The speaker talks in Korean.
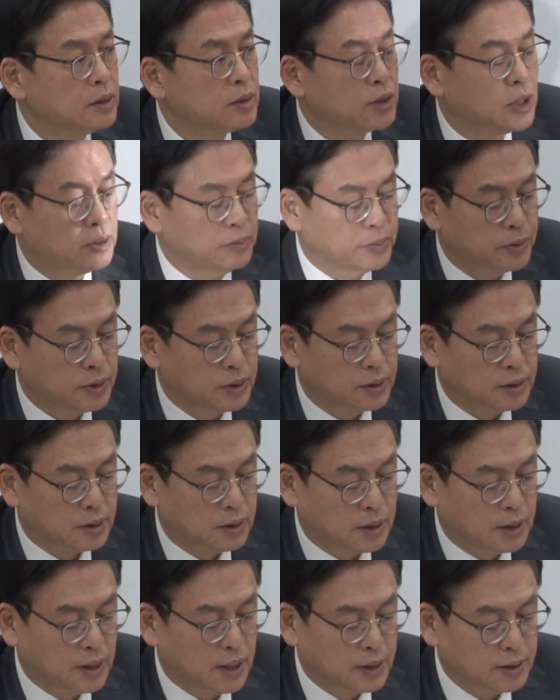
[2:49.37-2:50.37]

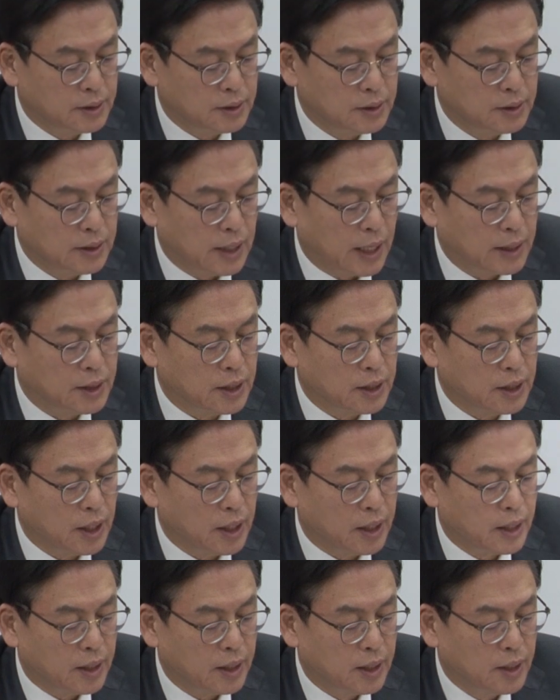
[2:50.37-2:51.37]
정부는 이 같은
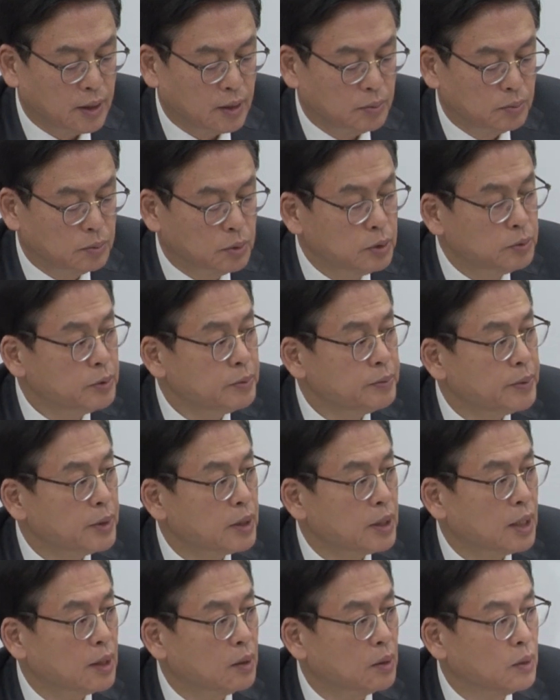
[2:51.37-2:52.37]
야당의
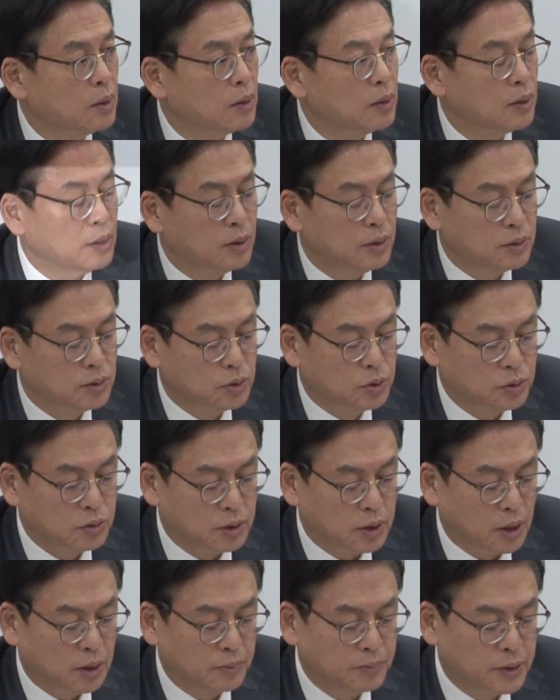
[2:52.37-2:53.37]
무분별하고
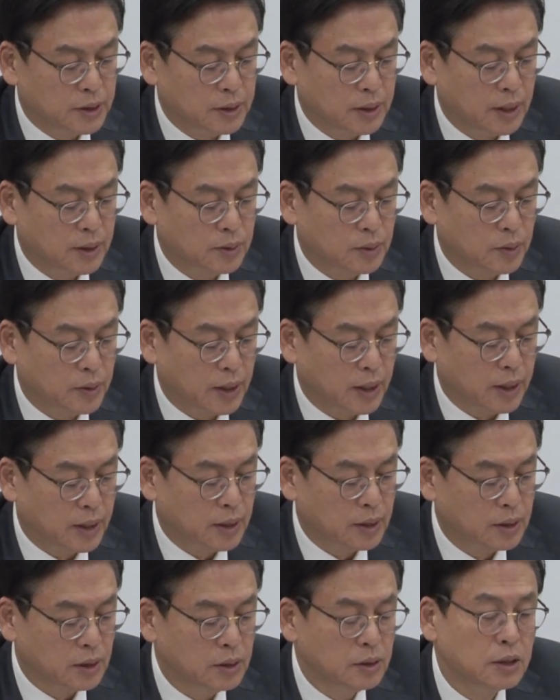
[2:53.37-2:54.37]
주대 없는 행동에
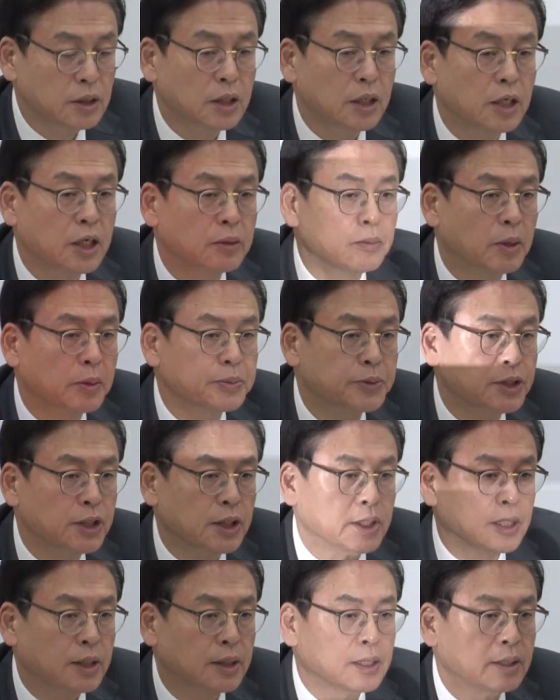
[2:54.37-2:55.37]
흔들림
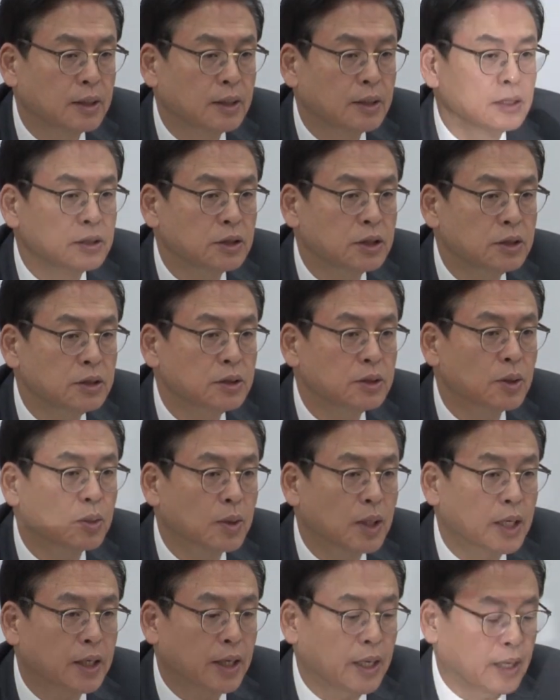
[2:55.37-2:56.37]
없이
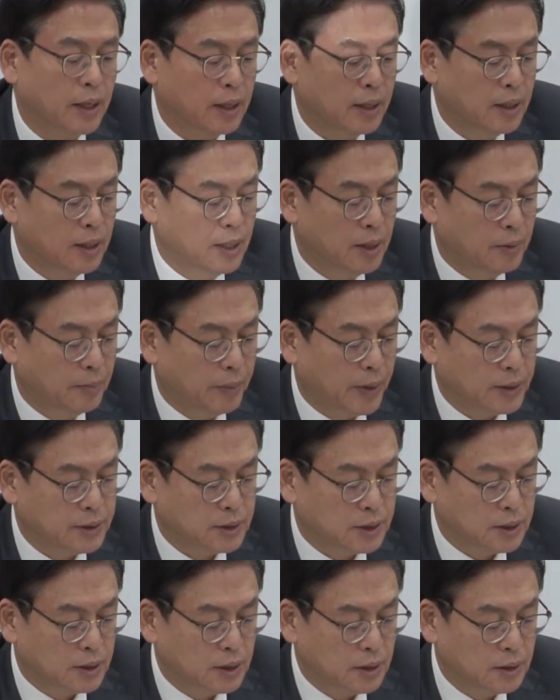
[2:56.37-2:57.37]
신속하게
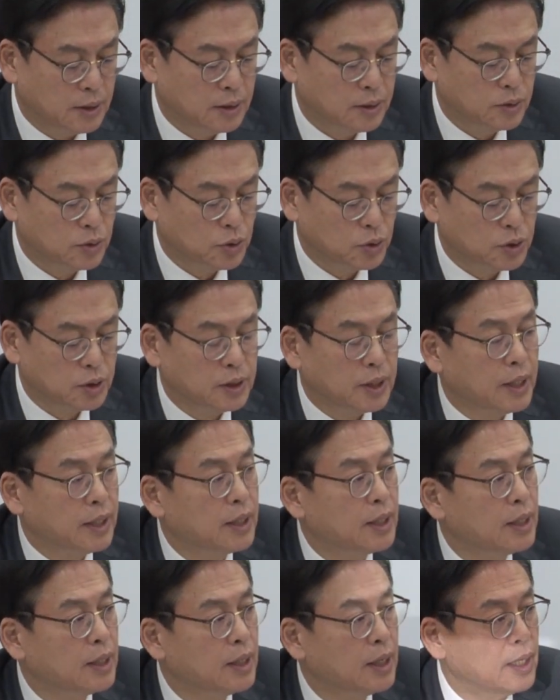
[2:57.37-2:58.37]
배치를
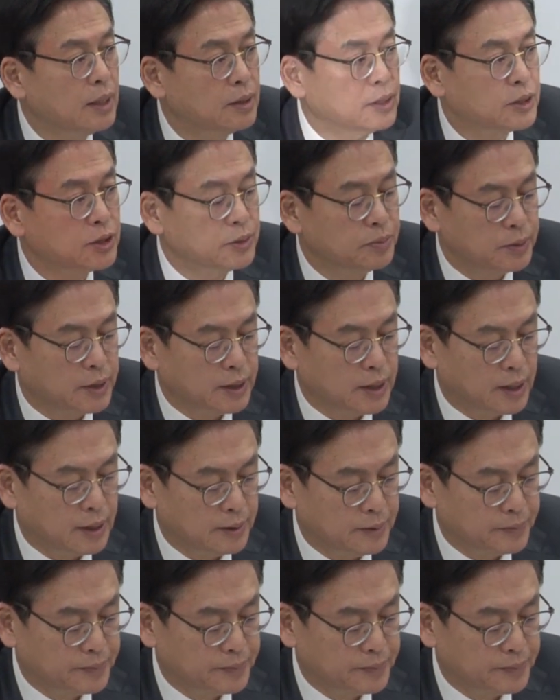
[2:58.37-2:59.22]
추진해야 할 것입니다.